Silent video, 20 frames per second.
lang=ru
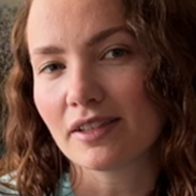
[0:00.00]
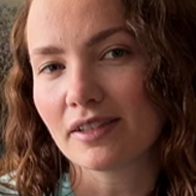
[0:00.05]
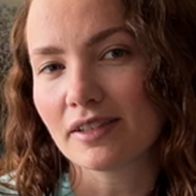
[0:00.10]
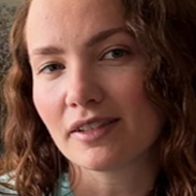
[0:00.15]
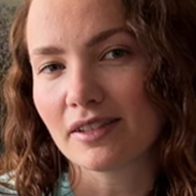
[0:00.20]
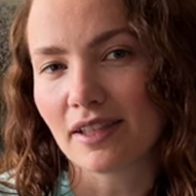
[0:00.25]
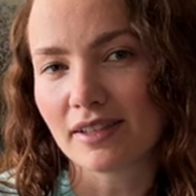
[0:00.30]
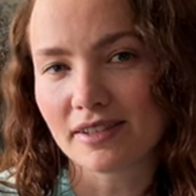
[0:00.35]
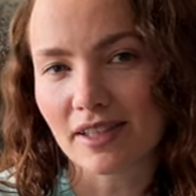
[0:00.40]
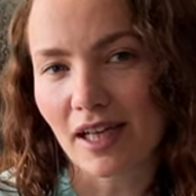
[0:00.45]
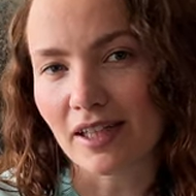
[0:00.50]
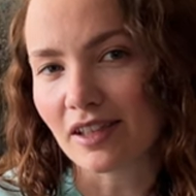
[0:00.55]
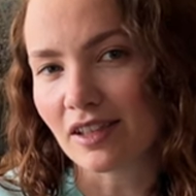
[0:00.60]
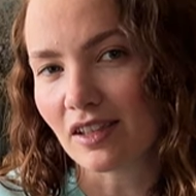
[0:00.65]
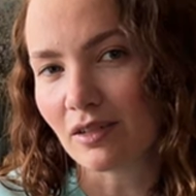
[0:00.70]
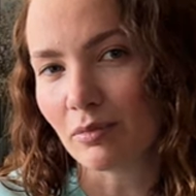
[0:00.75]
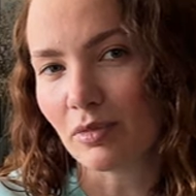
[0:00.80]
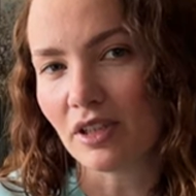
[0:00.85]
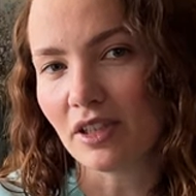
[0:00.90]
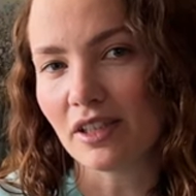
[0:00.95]
с
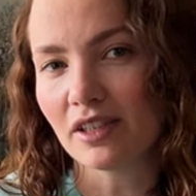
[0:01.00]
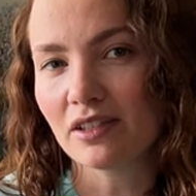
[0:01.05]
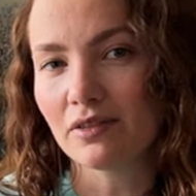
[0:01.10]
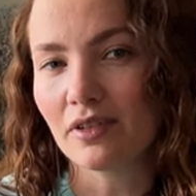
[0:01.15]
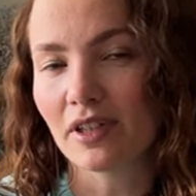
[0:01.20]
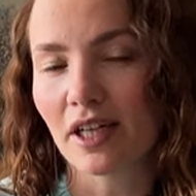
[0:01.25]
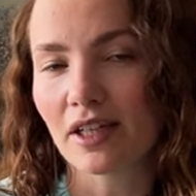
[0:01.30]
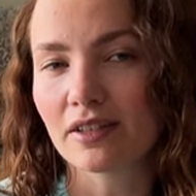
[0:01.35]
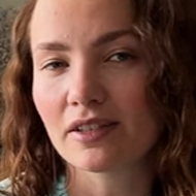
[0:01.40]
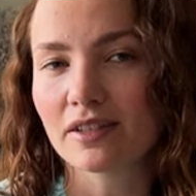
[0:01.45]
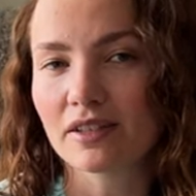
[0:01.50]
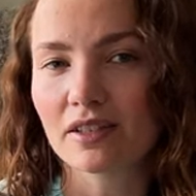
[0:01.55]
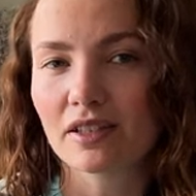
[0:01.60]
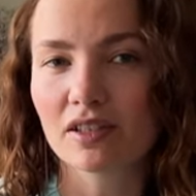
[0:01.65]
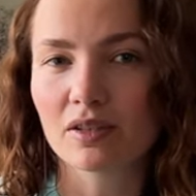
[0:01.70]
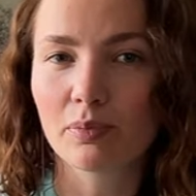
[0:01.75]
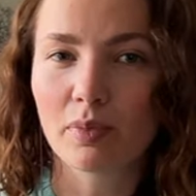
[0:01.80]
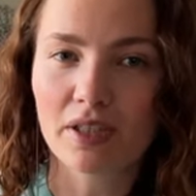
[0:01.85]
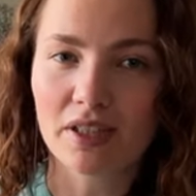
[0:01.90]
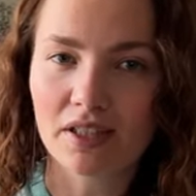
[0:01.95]
дозаторами, есть варианты с
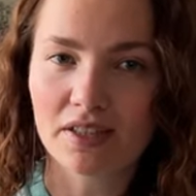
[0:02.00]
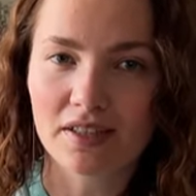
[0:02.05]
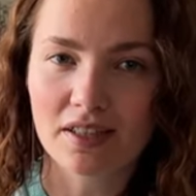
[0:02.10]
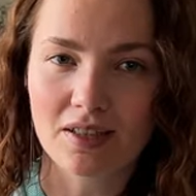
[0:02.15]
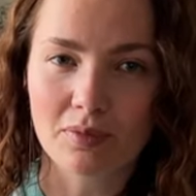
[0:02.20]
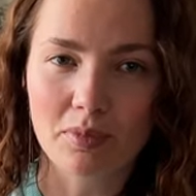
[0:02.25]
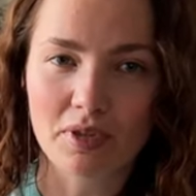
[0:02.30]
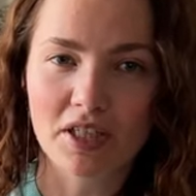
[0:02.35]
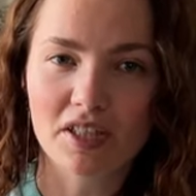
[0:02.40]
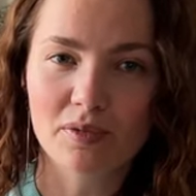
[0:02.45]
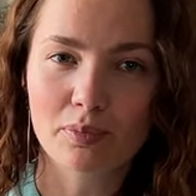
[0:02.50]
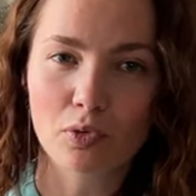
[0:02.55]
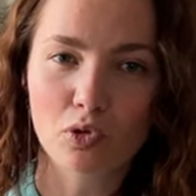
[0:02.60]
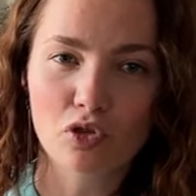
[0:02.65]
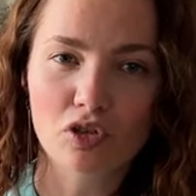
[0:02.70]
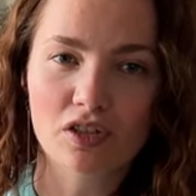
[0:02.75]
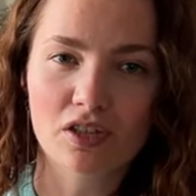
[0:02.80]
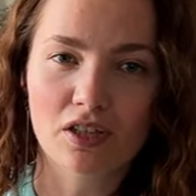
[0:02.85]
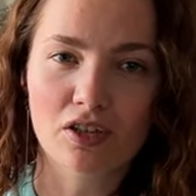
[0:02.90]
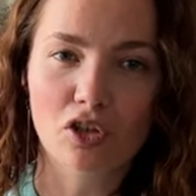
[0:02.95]
распылителями, есть
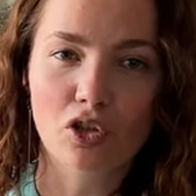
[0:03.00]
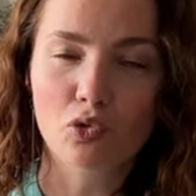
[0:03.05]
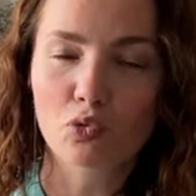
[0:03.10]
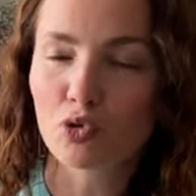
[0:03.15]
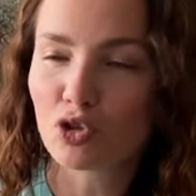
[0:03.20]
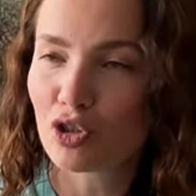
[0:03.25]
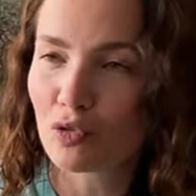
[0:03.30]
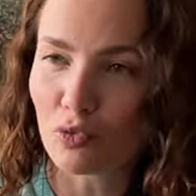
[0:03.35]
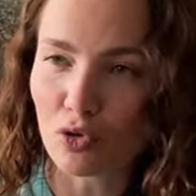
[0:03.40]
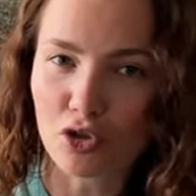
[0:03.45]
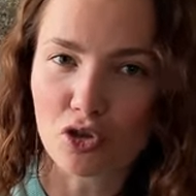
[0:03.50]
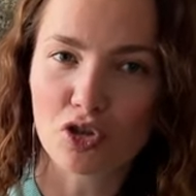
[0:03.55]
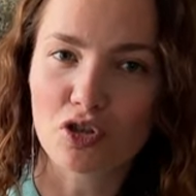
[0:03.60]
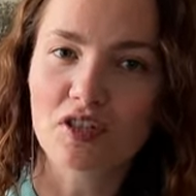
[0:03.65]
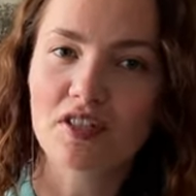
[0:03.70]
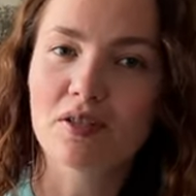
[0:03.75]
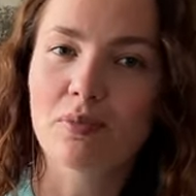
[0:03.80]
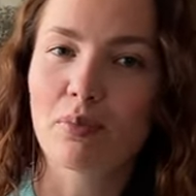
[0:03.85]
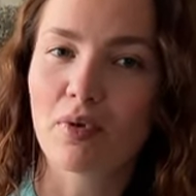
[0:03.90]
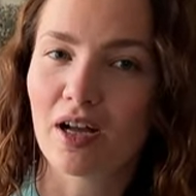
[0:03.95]
просто
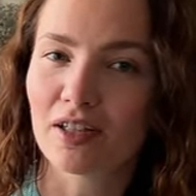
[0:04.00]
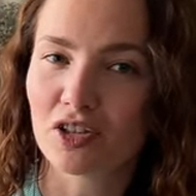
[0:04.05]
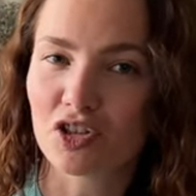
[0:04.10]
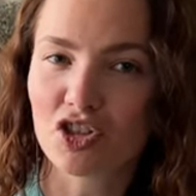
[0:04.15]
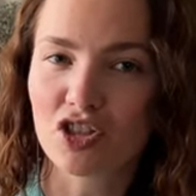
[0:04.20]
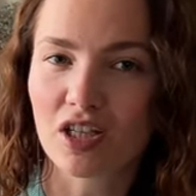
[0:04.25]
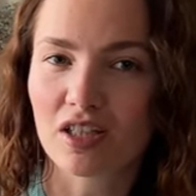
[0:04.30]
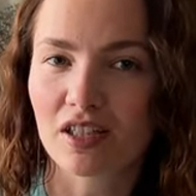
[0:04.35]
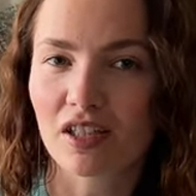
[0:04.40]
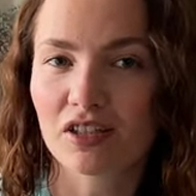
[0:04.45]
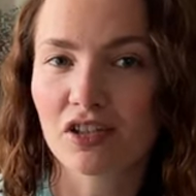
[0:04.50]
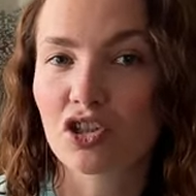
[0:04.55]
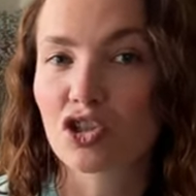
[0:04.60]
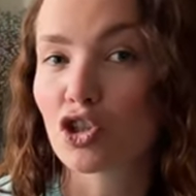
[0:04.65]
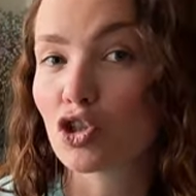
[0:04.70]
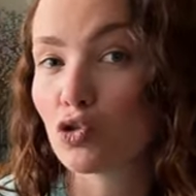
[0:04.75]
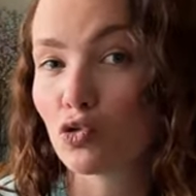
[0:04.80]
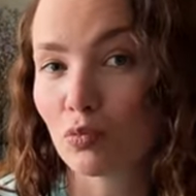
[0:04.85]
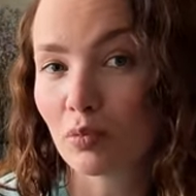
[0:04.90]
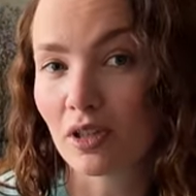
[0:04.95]
откручивающиеся баночки, есть даже
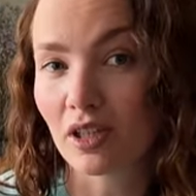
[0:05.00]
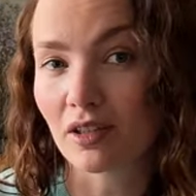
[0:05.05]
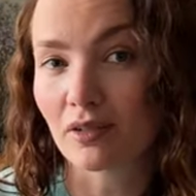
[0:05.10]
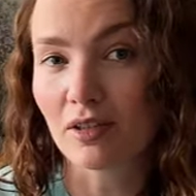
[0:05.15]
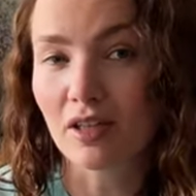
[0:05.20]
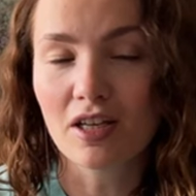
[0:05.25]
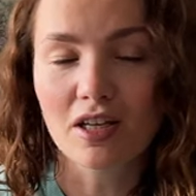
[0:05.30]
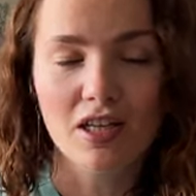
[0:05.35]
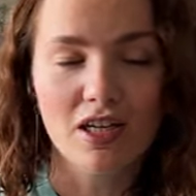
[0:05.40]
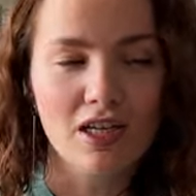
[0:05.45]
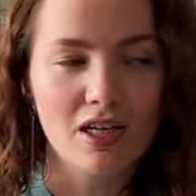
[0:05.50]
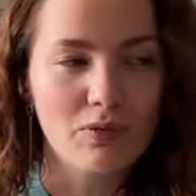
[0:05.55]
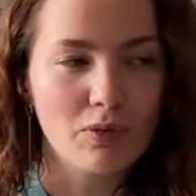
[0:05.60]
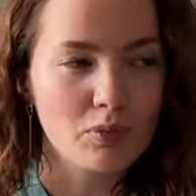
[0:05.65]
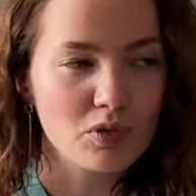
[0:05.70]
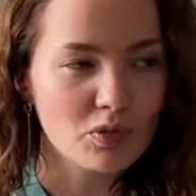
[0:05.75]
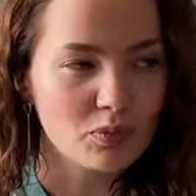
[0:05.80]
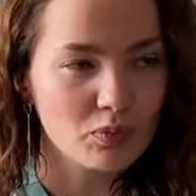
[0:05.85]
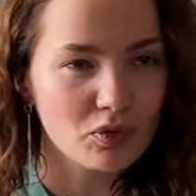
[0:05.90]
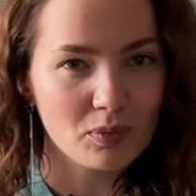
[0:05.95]
тюбики. В
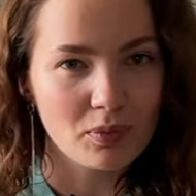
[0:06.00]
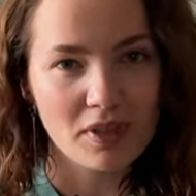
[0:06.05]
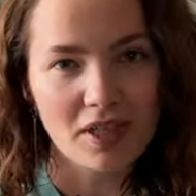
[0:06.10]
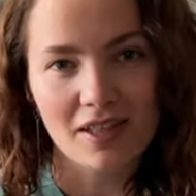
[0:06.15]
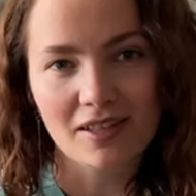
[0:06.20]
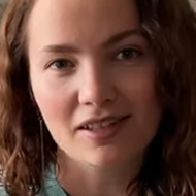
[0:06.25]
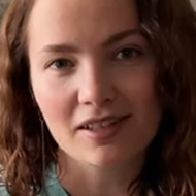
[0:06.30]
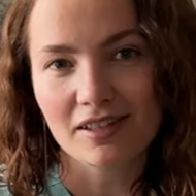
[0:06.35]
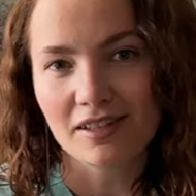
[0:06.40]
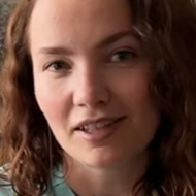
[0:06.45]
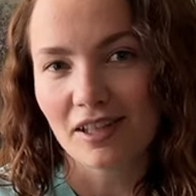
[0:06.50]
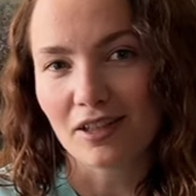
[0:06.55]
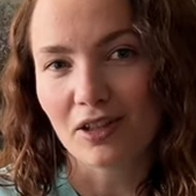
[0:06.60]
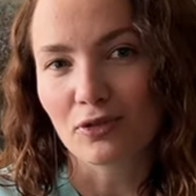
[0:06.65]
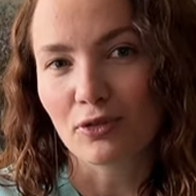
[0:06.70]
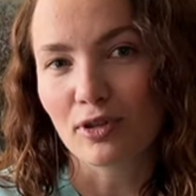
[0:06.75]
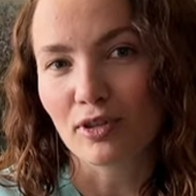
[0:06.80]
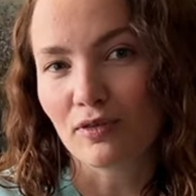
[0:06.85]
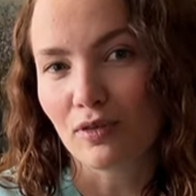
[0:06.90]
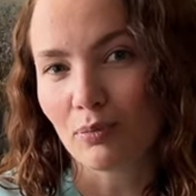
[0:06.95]
общем, подбирайте те,
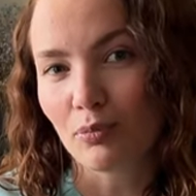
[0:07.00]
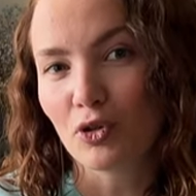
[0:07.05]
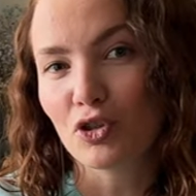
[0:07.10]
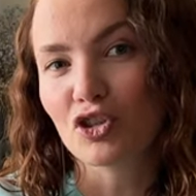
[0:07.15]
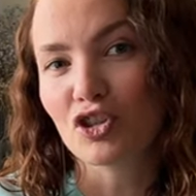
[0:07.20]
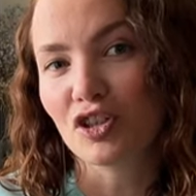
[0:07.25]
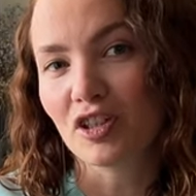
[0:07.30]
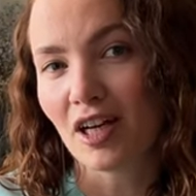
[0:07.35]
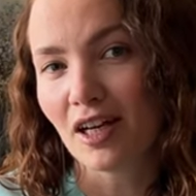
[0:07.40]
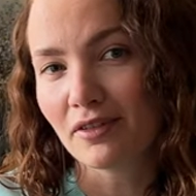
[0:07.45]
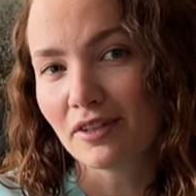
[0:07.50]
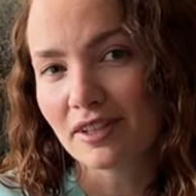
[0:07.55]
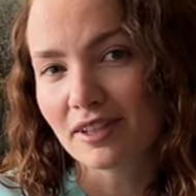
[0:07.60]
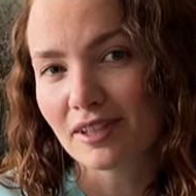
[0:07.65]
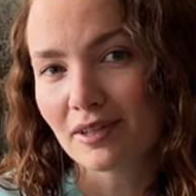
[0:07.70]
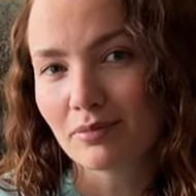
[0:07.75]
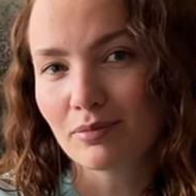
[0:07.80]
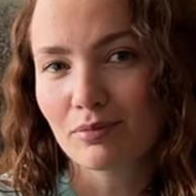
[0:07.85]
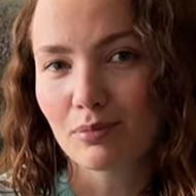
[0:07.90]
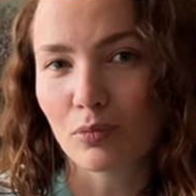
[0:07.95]
которые вам больше
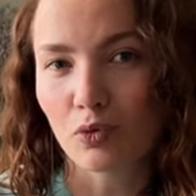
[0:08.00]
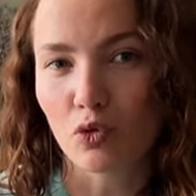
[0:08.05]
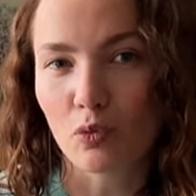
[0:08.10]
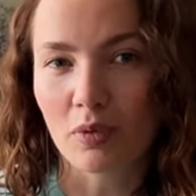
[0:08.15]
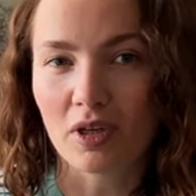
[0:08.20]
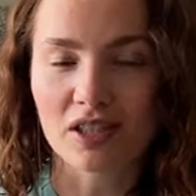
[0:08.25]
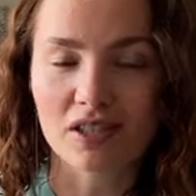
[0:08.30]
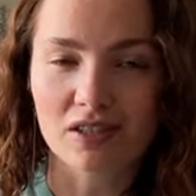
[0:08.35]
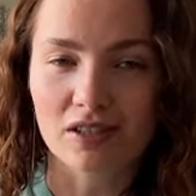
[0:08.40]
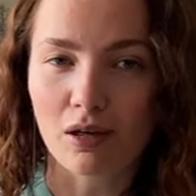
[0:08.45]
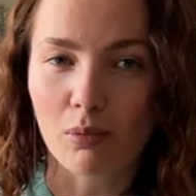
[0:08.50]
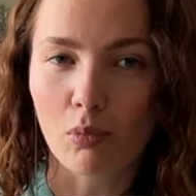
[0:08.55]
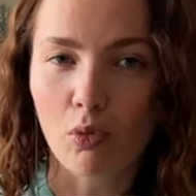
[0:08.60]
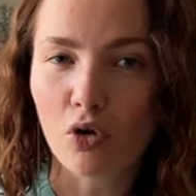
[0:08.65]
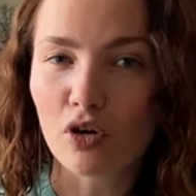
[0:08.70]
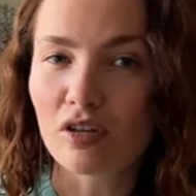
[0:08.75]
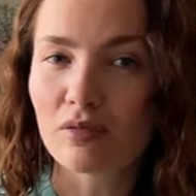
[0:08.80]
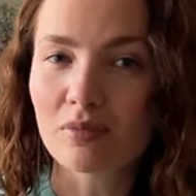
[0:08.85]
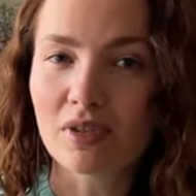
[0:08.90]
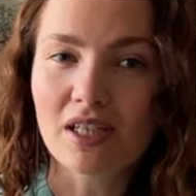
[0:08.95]
нравятся, покупайте
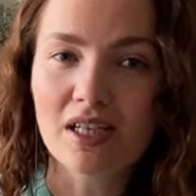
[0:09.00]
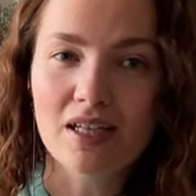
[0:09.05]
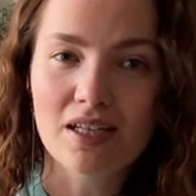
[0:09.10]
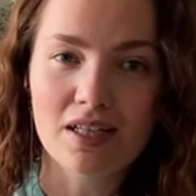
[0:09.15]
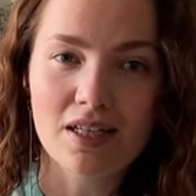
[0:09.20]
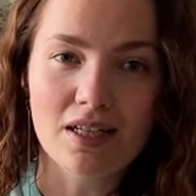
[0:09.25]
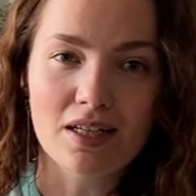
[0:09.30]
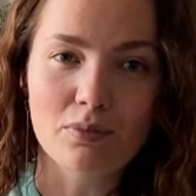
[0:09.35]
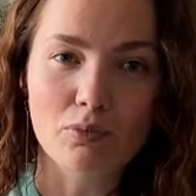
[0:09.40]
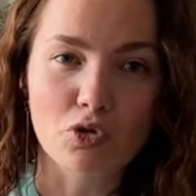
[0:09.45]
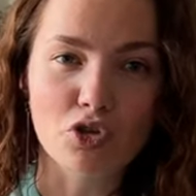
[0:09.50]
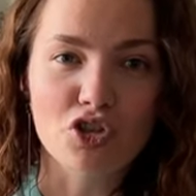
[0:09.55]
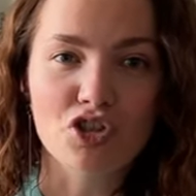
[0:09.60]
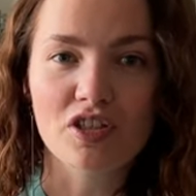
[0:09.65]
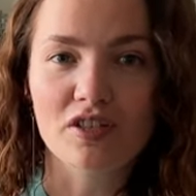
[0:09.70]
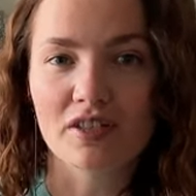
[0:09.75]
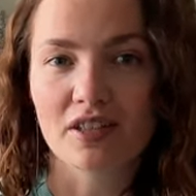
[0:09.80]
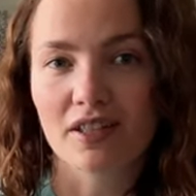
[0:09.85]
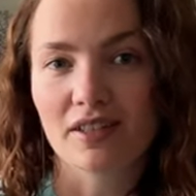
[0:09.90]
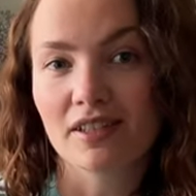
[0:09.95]
набором или
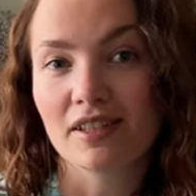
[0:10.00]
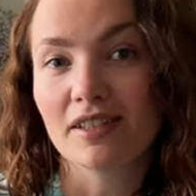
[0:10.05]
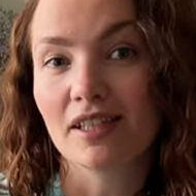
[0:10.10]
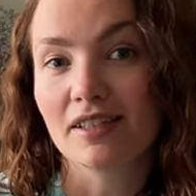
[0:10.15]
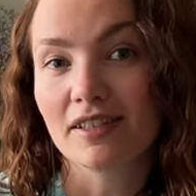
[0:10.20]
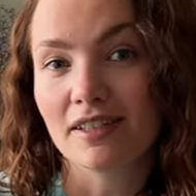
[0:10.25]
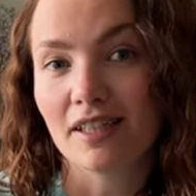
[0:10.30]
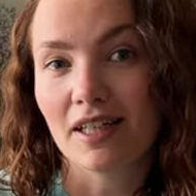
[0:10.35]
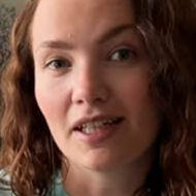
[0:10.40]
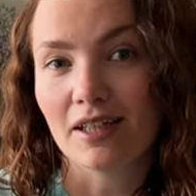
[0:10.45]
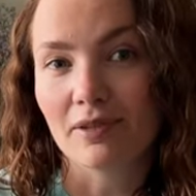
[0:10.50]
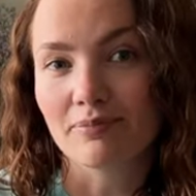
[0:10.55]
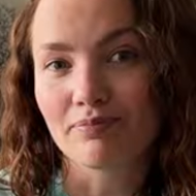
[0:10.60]
можете заказать отдельно.